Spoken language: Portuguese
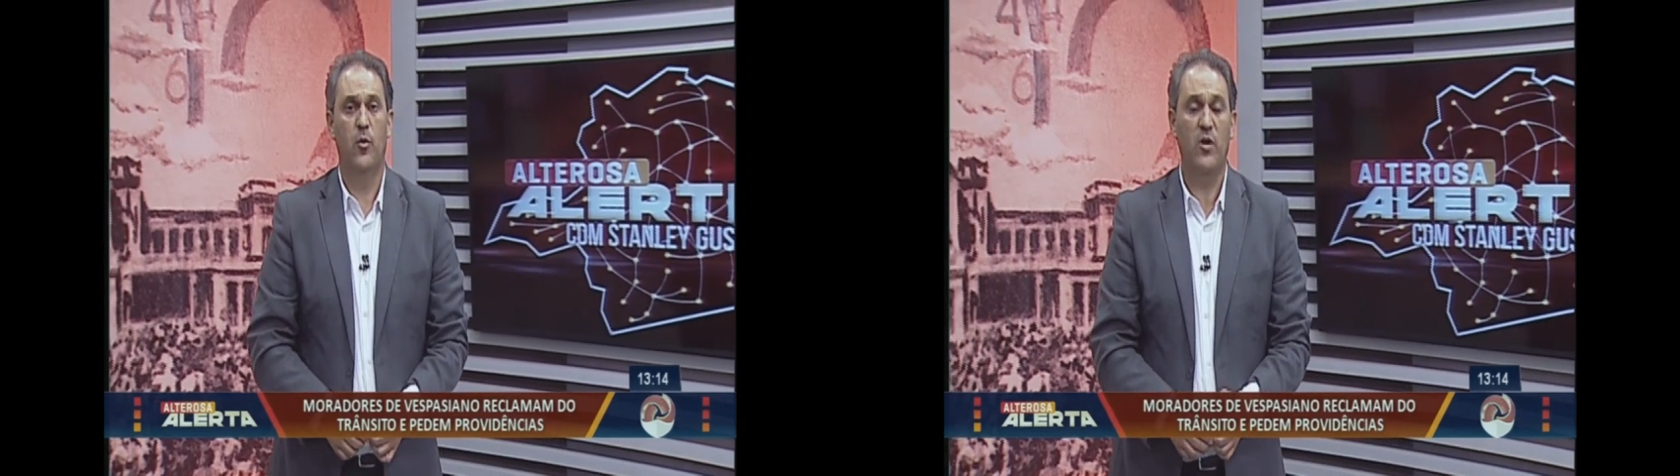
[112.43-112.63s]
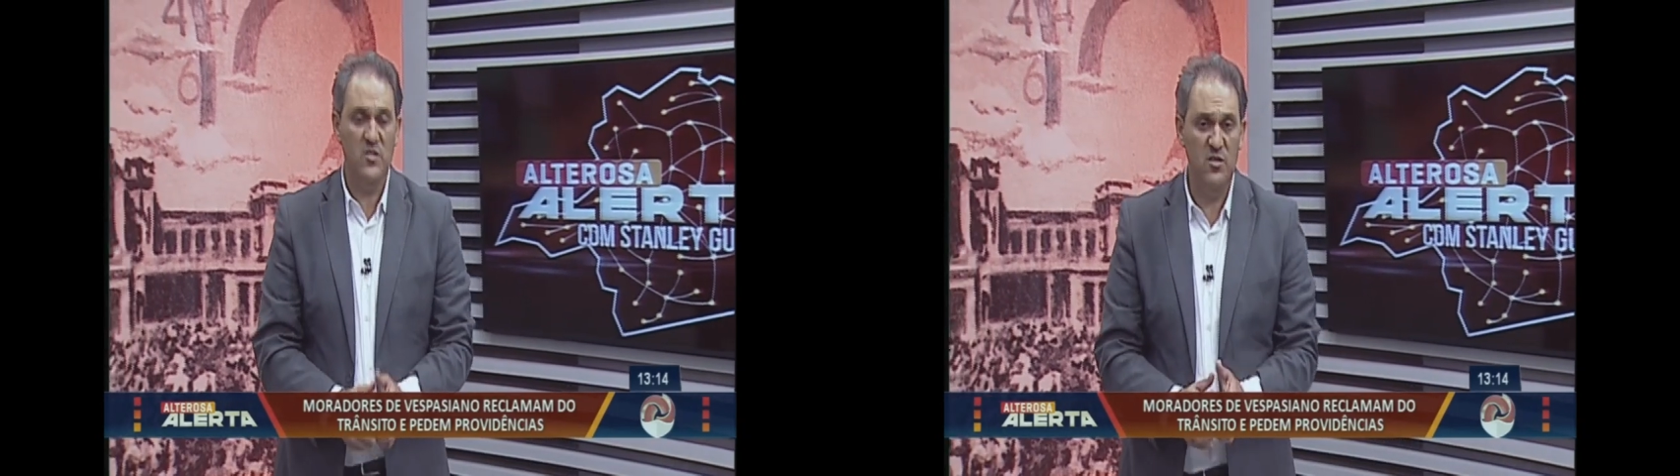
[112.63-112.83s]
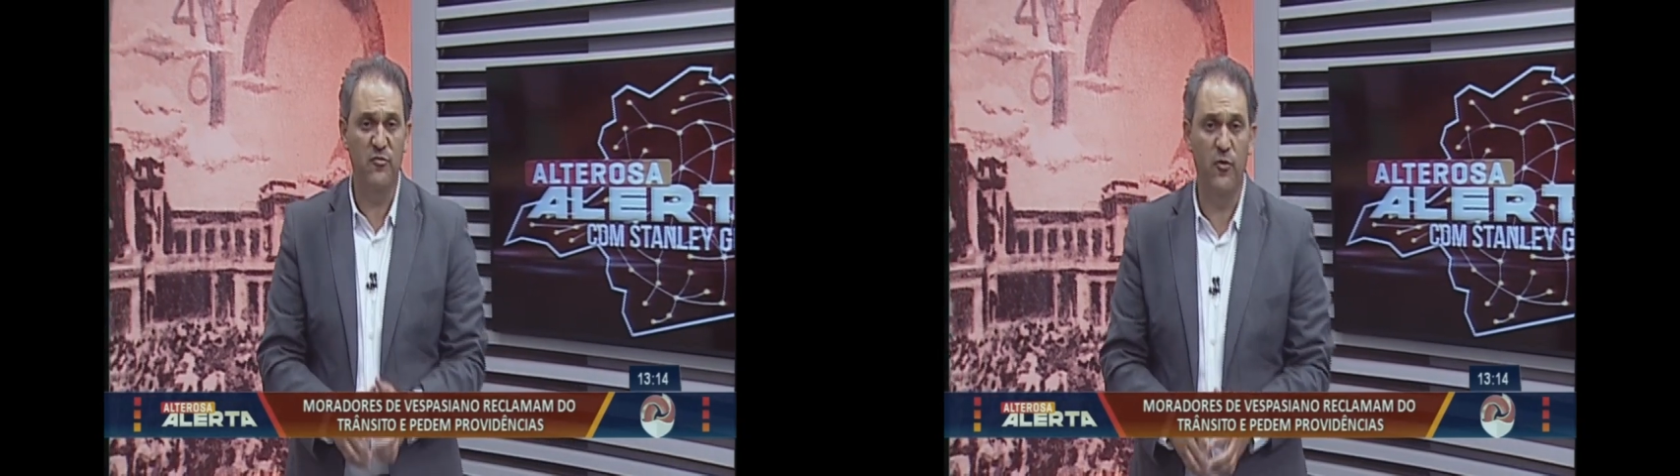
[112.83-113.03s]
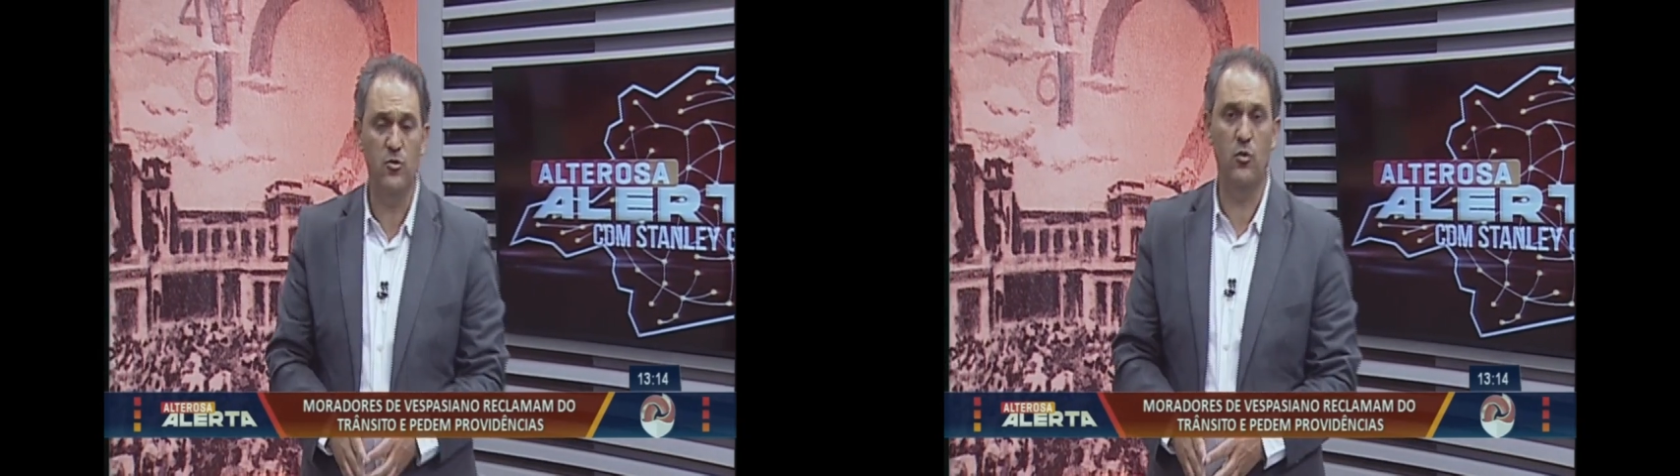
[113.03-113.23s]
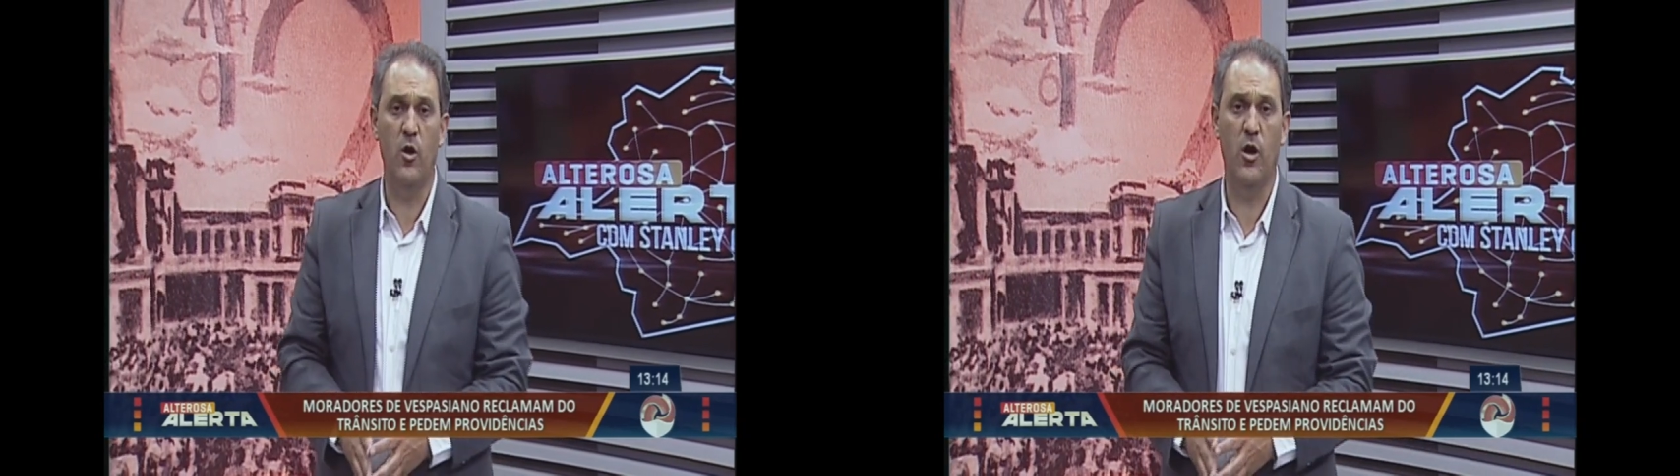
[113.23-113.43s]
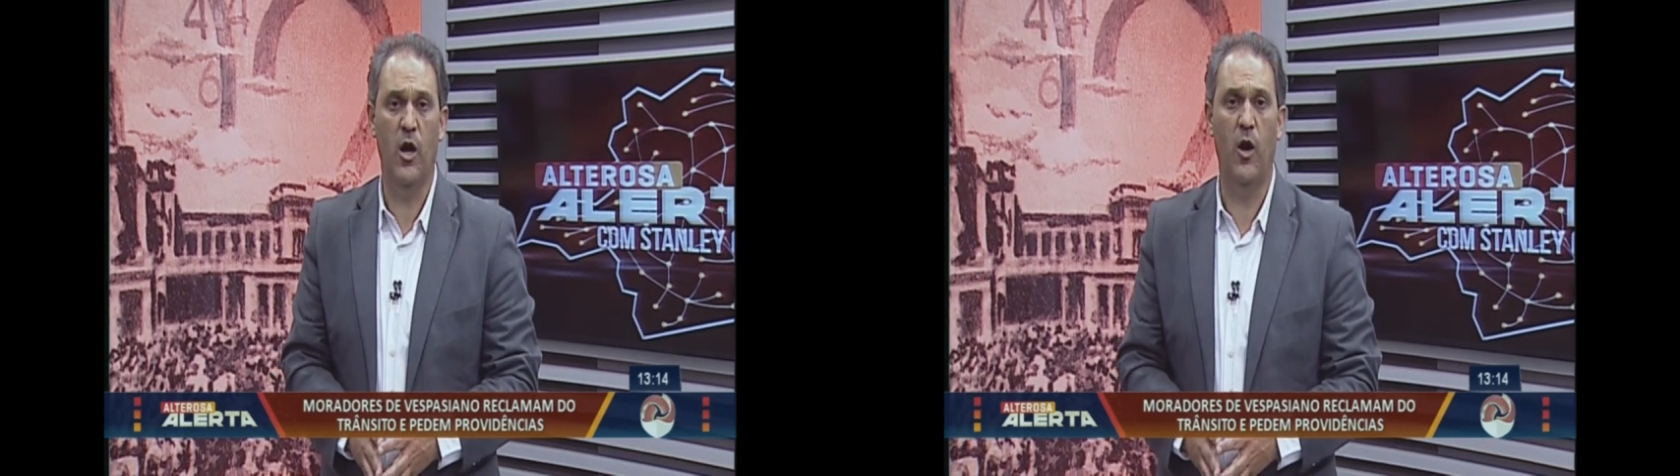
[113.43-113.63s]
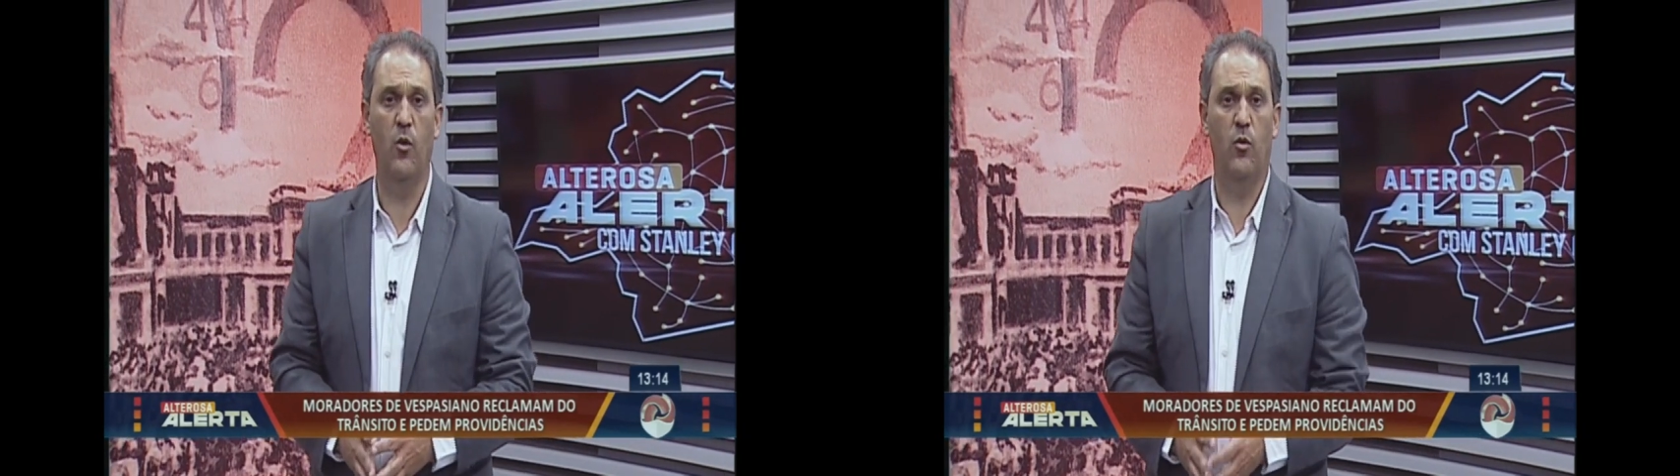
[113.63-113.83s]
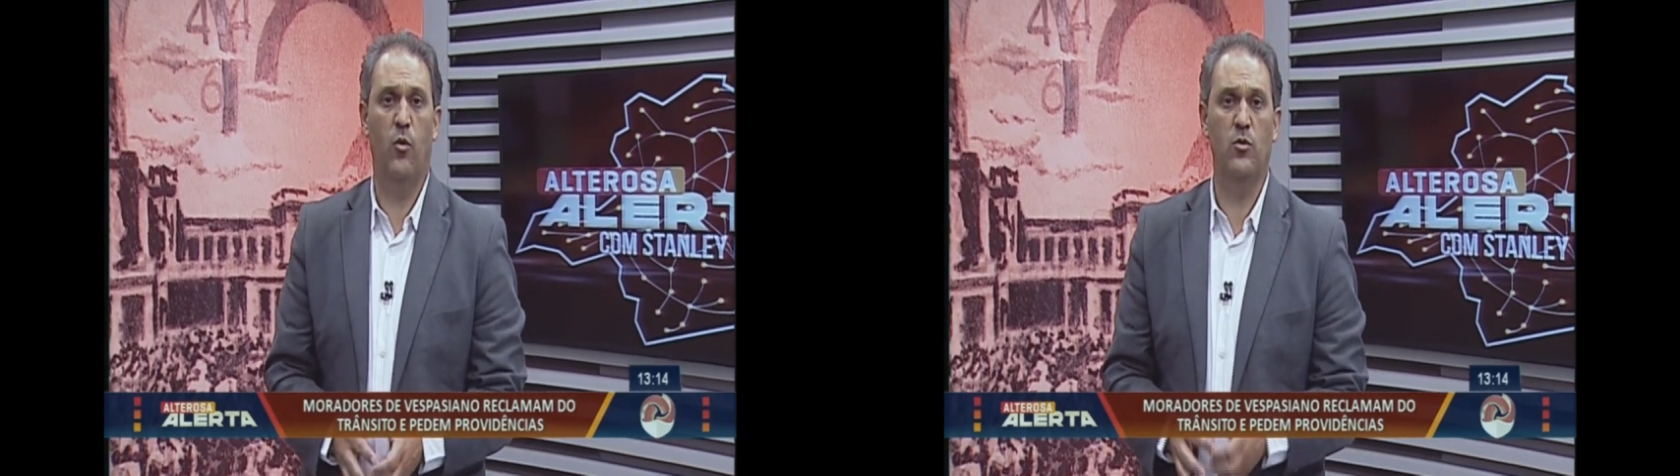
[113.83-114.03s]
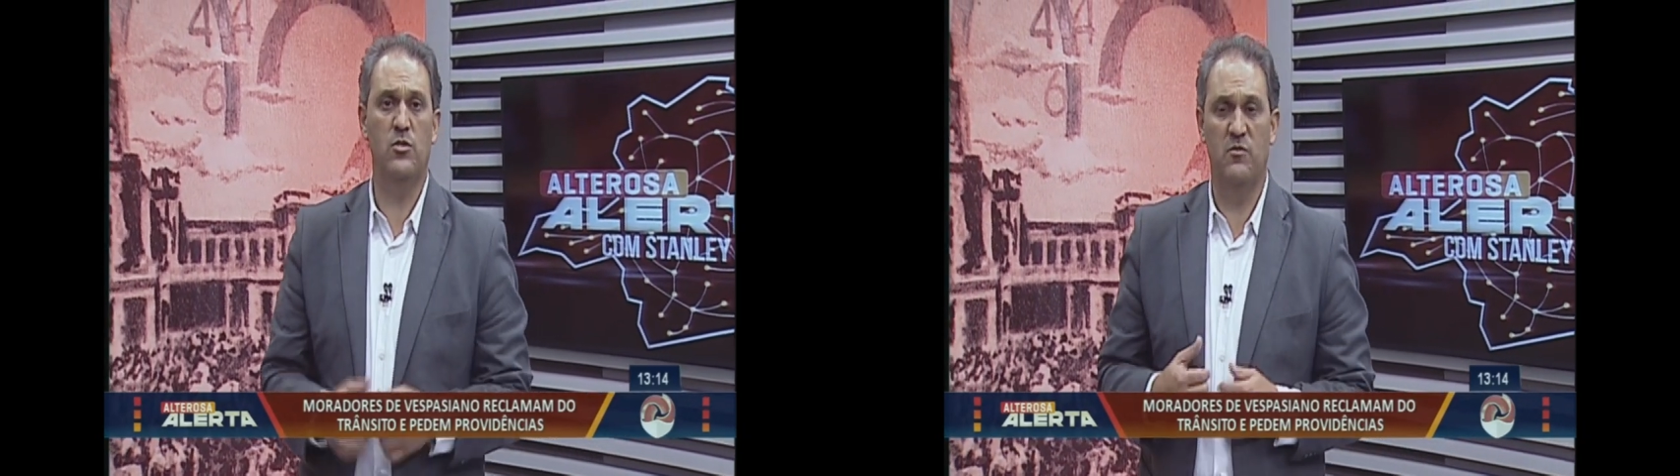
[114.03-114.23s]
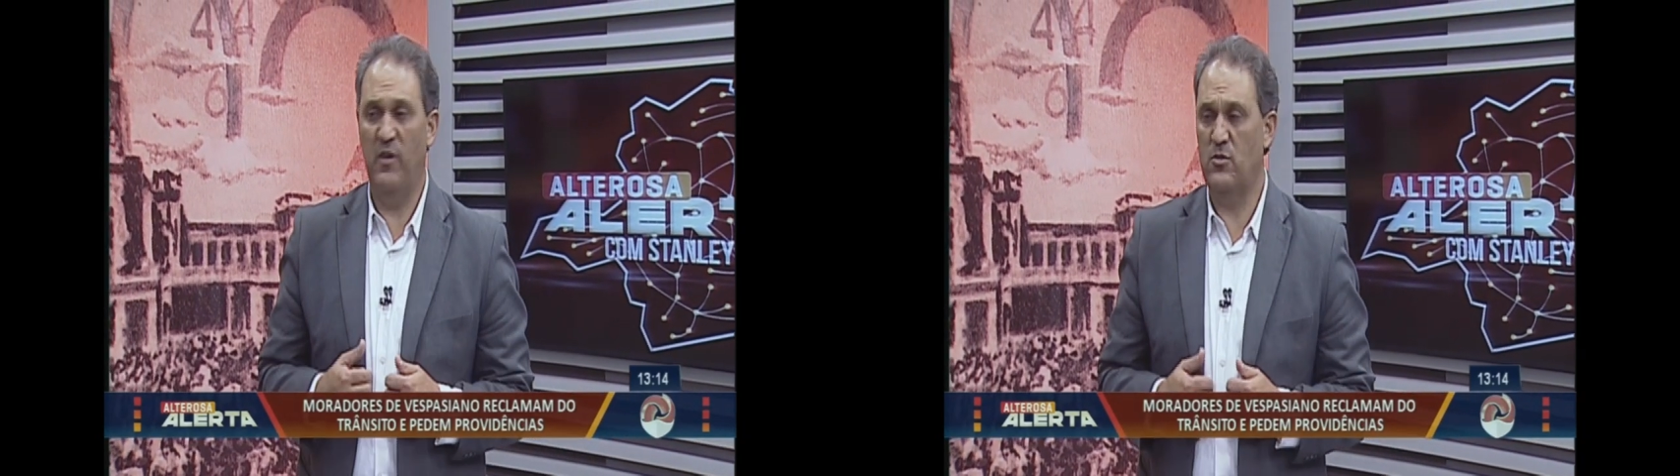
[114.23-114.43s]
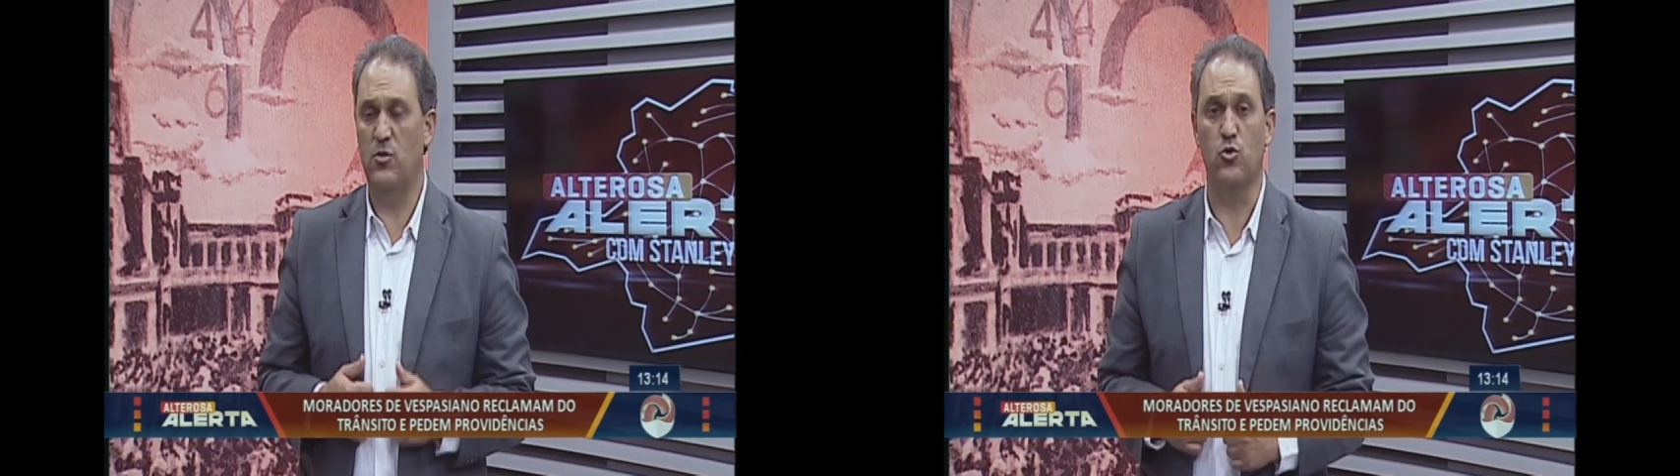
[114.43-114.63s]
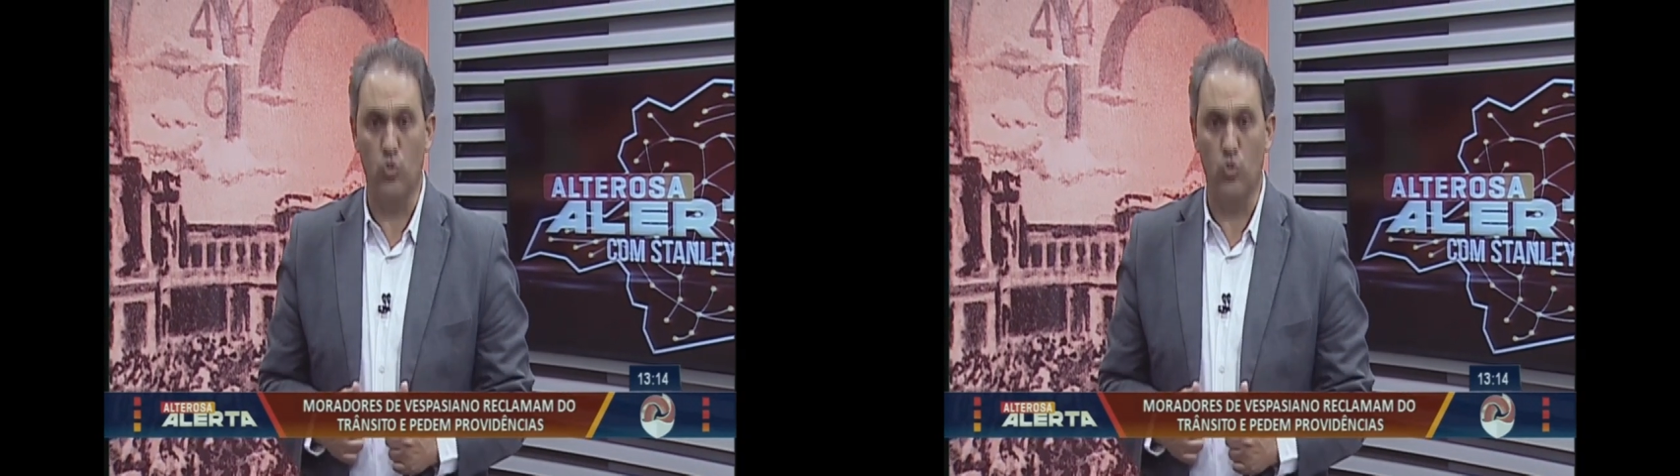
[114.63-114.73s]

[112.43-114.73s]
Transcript: Porque se fosse um local onde tivesse